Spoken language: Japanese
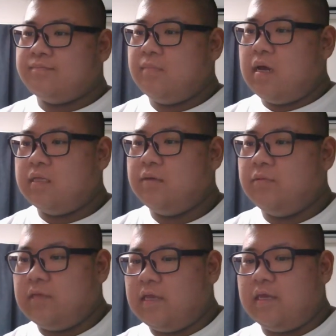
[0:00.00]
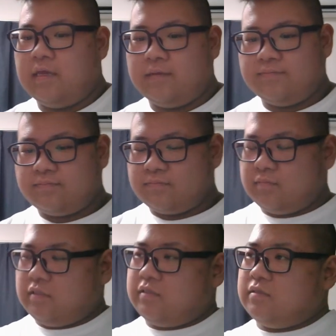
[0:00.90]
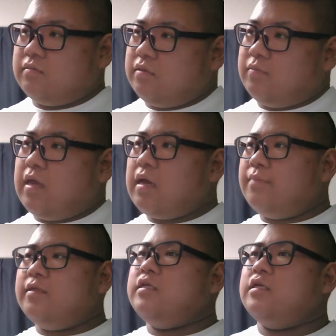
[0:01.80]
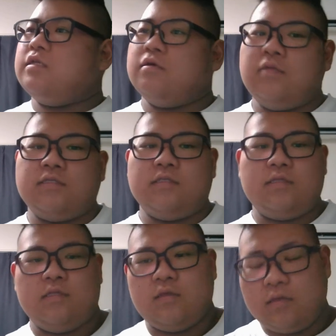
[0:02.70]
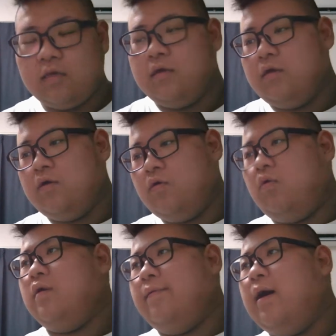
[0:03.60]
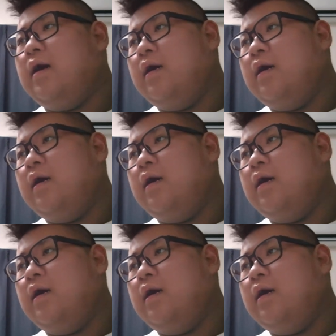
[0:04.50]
まあでもね、ディス、でもなんか見に行きたくなっちゃってんだよね。俺は。